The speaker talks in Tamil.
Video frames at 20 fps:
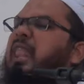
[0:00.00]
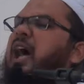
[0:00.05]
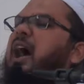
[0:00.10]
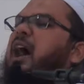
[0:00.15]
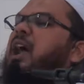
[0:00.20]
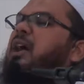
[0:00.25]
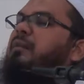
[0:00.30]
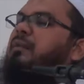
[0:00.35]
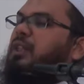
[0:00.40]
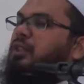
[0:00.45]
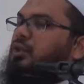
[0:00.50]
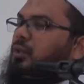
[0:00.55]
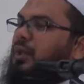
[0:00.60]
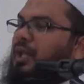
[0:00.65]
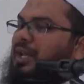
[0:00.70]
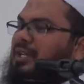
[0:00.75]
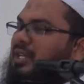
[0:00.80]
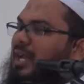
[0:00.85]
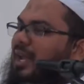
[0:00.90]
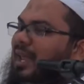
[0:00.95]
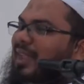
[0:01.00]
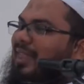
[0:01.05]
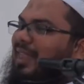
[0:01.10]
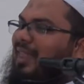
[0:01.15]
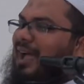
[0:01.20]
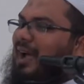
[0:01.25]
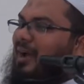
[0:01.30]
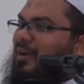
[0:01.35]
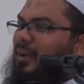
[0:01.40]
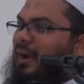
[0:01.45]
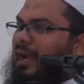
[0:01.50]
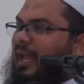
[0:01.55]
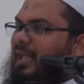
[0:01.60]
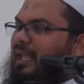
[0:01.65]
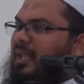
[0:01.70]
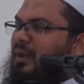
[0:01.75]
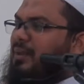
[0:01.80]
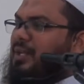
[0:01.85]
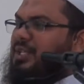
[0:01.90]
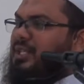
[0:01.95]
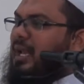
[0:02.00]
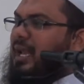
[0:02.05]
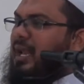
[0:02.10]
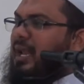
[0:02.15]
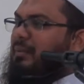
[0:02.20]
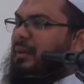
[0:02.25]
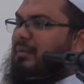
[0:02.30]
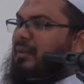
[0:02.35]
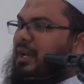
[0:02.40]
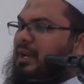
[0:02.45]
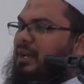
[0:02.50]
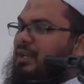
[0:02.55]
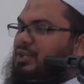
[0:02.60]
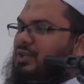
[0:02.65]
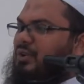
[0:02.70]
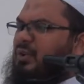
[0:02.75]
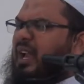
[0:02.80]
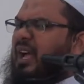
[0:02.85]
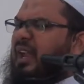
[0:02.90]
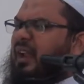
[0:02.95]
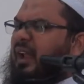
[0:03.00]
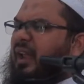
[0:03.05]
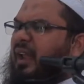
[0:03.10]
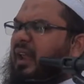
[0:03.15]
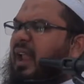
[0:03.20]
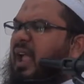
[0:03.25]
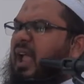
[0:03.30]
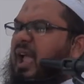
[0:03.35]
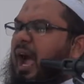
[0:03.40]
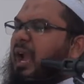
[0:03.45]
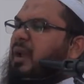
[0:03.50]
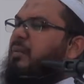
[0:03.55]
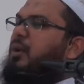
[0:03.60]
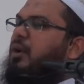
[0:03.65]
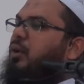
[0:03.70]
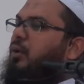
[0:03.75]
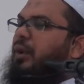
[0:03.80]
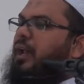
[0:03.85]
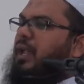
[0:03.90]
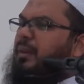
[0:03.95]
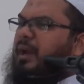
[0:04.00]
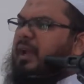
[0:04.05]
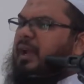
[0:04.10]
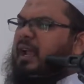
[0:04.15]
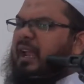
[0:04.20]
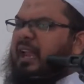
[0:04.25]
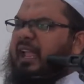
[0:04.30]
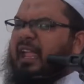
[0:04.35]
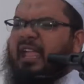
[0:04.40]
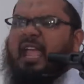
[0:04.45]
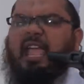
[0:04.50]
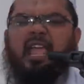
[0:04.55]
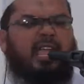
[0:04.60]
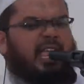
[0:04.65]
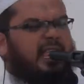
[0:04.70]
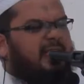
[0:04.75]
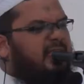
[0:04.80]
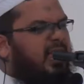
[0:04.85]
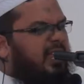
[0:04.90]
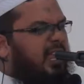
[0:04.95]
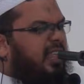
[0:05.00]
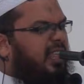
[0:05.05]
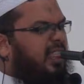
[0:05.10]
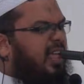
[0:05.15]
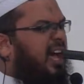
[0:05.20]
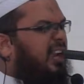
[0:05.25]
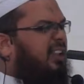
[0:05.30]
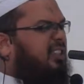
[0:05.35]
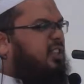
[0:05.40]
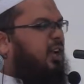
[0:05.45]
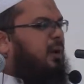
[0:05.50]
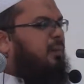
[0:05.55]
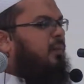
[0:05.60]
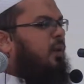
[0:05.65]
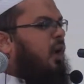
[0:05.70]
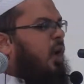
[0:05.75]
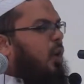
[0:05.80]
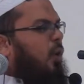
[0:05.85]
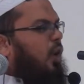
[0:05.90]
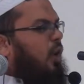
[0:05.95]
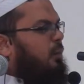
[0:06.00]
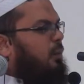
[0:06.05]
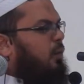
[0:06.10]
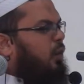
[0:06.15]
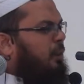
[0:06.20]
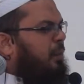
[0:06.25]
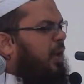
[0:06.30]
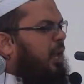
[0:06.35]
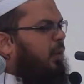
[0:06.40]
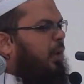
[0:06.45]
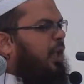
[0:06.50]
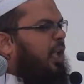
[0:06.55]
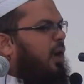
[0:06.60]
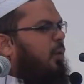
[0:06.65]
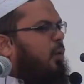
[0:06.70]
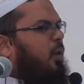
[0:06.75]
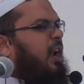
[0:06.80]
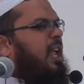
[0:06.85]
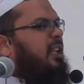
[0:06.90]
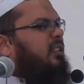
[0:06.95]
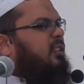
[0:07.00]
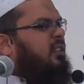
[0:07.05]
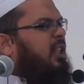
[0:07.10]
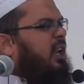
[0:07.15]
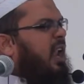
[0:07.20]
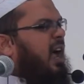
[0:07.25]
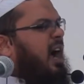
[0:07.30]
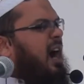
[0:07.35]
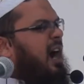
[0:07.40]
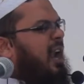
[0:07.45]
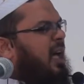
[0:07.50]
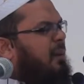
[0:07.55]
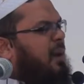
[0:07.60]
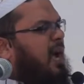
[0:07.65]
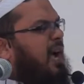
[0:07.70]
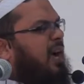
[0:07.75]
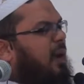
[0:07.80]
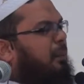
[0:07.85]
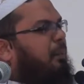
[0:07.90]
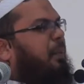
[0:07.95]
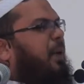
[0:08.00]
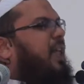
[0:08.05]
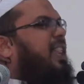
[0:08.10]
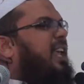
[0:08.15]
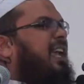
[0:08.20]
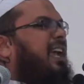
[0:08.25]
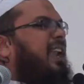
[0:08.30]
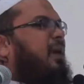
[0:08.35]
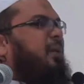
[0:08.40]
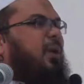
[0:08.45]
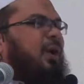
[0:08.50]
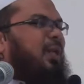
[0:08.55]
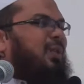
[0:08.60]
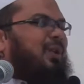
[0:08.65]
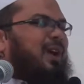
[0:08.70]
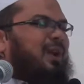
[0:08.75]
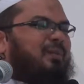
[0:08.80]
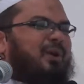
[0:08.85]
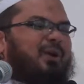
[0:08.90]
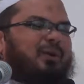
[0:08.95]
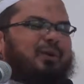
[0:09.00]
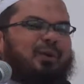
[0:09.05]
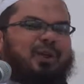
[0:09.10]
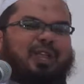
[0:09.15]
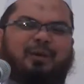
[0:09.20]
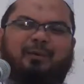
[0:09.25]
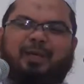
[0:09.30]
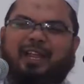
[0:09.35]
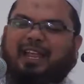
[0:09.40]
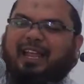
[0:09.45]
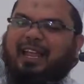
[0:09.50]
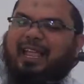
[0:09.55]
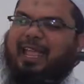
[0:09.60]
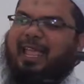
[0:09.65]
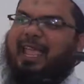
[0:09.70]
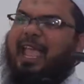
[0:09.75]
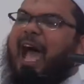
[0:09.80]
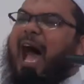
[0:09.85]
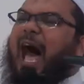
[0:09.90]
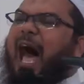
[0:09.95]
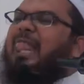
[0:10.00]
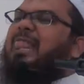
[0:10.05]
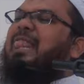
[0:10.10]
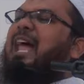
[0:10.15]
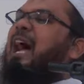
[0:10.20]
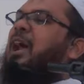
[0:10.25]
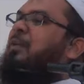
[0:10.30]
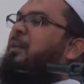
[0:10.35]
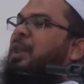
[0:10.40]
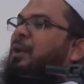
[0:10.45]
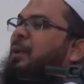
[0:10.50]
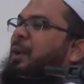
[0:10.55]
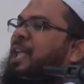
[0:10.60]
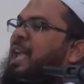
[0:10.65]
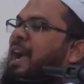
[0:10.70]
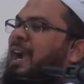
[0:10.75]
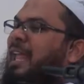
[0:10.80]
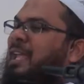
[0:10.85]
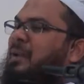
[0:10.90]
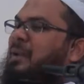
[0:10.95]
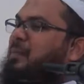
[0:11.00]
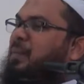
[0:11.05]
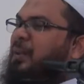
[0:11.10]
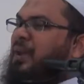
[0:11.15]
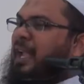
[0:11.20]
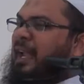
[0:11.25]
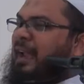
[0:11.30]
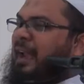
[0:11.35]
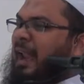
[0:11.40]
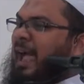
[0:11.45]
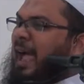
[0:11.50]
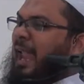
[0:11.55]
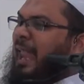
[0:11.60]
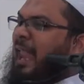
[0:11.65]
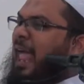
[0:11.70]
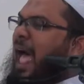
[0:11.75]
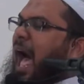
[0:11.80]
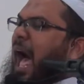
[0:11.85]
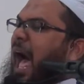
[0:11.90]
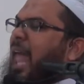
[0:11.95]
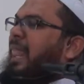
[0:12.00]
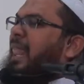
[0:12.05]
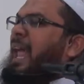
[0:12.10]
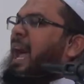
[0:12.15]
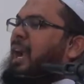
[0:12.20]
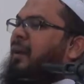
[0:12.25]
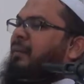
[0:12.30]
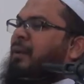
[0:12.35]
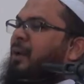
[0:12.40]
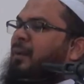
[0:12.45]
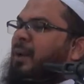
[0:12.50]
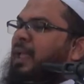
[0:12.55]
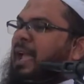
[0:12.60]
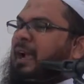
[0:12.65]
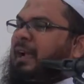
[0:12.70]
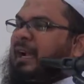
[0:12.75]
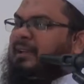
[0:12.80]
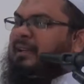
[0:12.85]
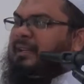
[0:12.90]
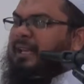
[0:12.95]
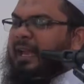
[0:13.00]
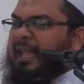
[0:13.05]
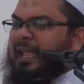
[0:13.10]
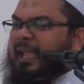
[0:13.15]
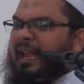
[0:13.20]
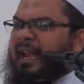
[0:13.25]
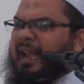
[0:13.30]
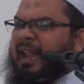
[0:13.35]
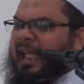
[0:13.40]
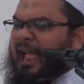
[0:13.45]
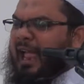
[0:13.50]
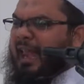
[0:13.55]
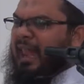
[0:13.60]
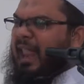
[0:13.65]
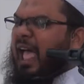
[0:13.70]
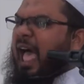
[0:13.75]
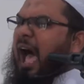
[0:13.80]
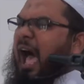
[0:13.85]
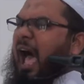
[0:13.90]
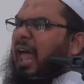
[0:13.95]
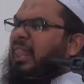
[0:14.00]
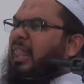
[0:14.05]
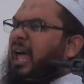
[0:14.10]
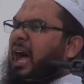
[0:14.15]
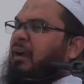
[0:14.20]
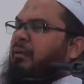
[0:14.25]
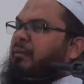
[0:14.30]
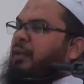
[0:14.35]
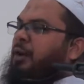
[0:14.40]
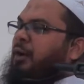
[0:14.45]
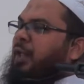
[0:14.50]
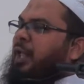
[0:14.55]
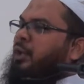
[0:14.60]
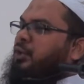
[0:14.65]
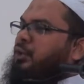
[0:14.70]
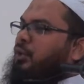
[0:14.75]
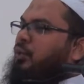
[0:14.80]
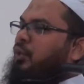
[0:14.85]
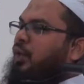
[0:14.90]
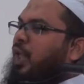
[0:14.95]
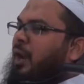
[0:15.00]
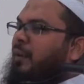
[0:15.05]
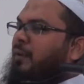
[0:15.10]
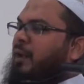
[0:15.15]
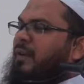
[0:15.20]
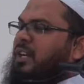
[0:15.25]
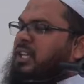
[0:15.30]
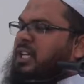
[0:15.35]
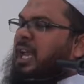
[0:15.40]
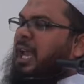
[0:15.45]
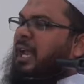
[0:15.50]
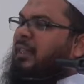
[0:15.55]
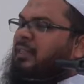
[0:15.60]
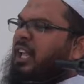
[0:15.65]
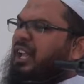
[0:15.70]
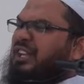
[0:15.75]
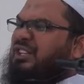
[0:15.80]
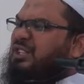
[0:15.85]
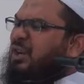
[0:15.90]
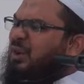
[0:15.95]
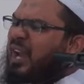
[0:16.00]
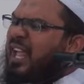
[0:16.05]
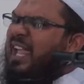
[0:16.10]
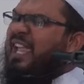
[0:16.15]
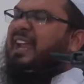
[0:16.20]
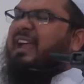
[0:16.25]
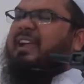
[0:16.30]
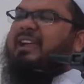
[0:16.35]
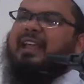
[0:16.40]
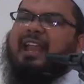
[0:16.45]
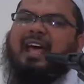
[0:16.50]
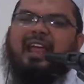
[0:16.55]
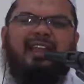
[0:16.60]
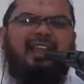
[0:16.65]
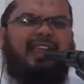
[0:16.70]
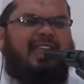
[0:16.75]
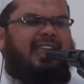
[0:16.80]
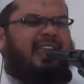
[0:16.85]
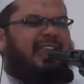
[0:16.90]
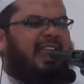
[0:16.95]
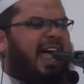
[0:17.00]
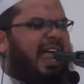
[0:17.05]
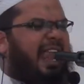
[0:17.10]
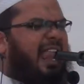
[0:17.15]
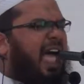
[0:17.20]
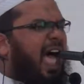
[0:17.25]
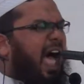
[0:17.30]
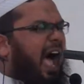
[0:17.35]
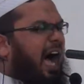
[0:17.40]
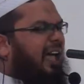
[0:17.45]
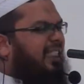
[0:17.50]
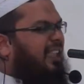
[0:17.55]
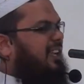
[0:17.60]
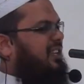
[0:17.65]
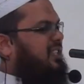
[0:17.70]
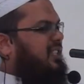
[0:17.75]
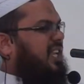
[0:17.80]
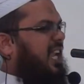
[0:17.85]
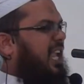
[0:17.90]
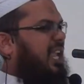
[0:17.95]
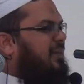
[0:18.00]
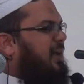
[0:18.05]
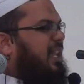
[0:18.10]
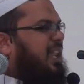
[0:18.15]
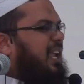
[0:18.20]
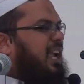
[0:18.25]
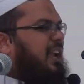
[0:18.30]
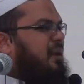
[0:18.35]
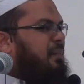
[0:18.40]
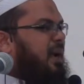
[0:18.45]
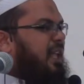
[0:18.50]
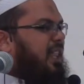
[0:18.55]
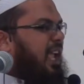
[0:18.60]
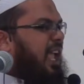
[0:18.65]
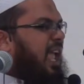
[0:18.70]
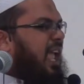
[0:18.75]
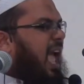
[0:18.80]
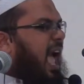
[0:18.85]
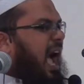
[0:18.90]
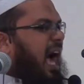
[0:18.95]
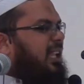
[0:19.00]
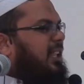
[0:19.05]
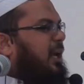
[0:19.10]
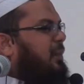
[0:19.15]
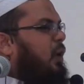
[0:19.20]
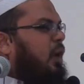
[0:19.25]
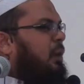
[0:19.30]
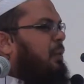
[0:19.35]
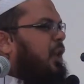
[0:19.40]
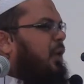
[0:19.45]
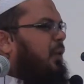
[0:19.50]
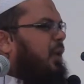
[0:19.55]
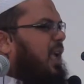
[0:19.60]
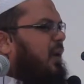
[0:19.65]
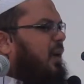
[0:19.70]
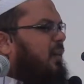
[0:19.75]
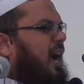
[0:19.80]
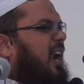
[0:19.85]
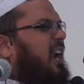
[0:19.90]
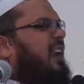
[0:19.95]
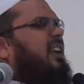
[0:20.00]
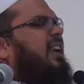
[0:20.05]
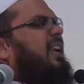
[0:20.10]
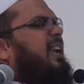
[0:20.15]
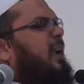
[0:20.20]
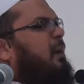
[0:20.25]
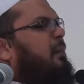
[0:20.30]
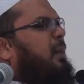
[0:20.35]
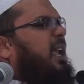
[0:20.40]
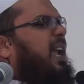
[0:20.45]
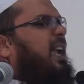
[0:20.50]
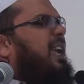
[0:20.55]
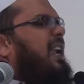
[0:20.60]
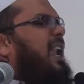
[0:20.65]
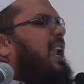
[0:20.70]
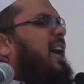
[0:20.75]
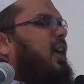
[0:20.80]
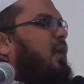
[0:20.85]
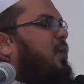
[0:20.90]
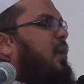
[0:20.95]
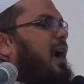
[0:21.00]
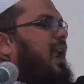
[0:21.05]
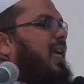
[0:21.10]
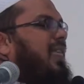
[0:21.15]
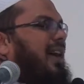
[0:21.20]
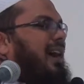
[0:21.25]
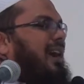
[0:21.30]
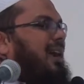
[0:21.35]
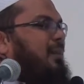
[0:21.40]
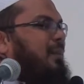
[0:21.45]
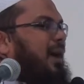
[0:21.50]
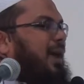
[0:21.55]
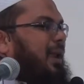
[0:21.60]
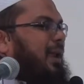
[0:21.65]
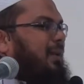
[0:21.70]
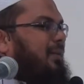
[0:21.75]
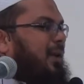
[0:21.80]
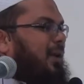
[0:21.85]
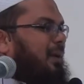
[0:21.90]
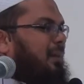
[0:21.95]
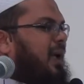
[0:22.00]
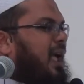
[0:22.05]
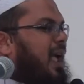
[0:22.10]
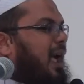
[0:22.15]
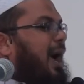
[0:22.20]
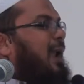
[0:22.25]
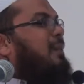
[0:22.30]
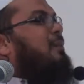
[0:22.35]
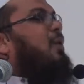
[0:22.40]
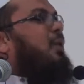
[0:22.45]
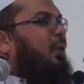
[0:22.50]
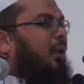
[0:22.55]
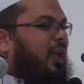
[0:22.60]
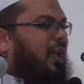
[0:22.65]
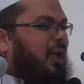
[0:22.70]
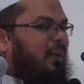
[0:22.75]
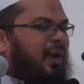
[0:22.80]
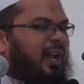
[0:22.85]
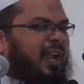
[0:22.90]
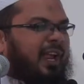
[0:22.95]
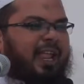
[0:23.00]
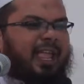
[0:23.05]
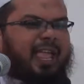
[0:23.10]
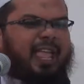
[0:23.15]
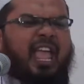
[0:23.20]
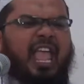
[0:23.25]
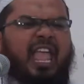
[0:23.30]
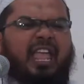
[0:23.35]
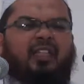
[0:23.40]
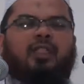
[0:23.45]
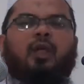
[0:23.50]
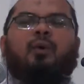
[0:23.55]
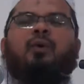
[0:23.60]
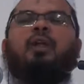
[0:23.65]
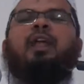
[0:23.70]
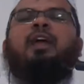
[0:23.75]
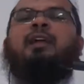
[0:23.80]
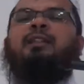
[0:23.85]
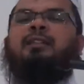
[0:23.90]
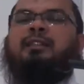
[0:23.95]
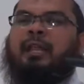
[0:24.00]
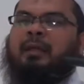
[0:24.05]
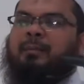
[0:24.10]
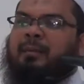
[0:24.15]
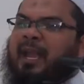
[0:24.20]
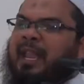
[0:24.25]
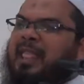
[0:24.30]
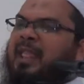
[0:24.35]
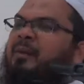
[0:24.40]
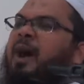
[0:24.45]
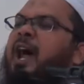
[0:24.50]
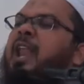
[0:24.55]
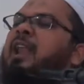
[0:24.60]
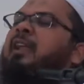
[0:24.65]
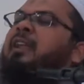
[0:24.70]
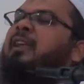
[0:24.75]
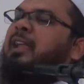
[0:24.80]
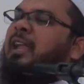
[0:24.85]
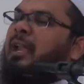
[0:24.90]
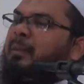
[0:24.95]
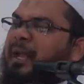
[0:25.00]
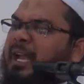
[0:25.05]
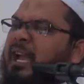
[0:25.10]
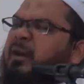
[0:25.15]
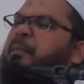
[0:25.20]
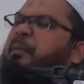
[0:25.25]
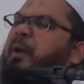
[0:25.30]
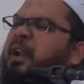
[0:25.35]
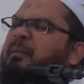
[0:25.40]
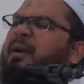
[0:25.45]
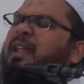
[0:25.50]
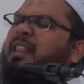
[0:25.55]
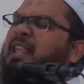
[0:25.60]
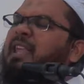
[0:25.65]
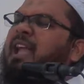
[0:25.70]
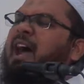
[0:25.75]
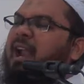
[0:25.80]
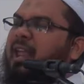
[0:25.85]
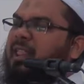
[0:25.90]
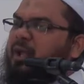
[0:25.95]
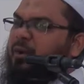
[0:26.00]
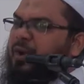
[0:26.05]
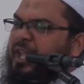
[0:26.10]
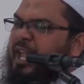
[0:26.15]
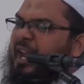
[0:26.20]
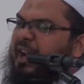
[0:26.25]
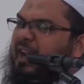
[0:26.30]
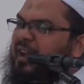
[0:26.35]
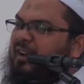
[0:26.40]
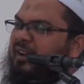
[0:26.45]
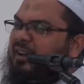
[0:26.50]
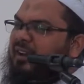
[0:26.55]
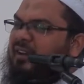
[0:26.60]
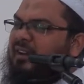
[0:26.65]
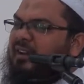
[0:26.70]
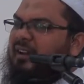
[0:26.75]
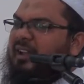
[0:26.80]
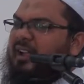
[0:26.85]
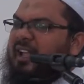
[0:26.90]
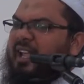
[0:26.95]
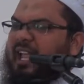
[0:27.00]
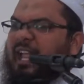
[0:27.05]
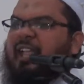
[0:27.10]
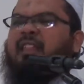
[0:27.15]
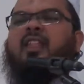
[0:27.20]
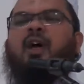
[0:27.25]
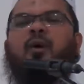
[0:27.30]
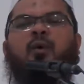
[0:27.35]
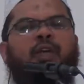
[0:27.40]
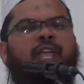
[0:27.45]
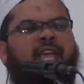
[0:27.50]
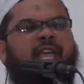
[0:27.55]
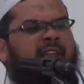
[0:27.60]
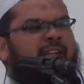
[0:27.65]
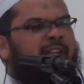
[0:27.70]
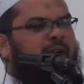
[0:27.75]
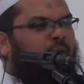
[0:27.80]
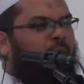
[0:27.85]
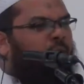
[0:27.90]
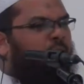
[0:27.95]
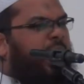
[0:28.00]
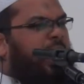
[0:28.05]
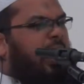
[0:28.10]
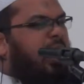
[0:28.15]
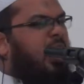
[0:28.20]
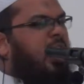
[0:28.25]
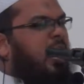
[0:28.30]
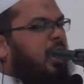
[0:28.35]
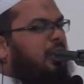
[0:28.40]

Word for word: அல்லாஹுவின் தூதர் சல்லல்லாஹு அலஹி வசல்லம் அவர்கள் சொன்னார்கள் அன்புக்குரியவர்களே இந்த யதார்த்தம் ஒரு மூமியினுடைய உள்ளத்தில் ஆழமாக பதிக வருகிற பொழுது அன்புக்குரியவர்களே அல்லாஹ்வினுடைய அழைப்பு என்றால் அல்லாஹ்வினுடைய கட்டளை என்றால் அல்லாஹ்வினுடைய தூதர் ஒரு விஷயத்தை சொல்லி இருக்கிறார்கள் என்றால் அதை செய்வது என்பது அந்த மோமினுடைய வாழ்க்கையில் மிக இலகுவானதாக மாறிவிடும் அன்புக்குரியவர்களே இந்த உலகத்தின் மனித வாழ்க்கையில் மிக பெருமதியானது உயிர் இந்த உயிரை கூட